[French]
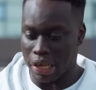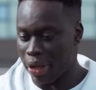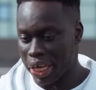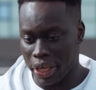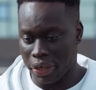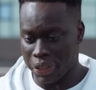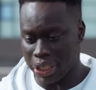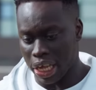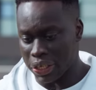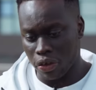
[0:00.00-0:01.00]
à marquer, etc.
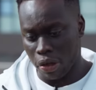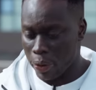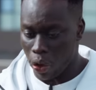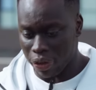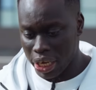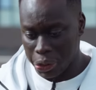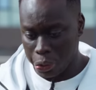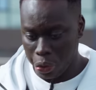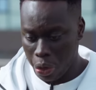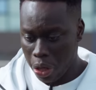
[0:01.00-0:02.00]
Ça, on va pas revenir
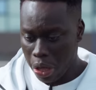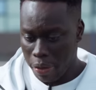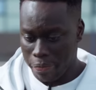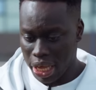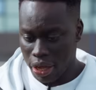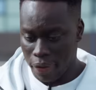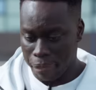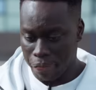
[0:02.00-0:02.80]
là-dessus. Mais euh,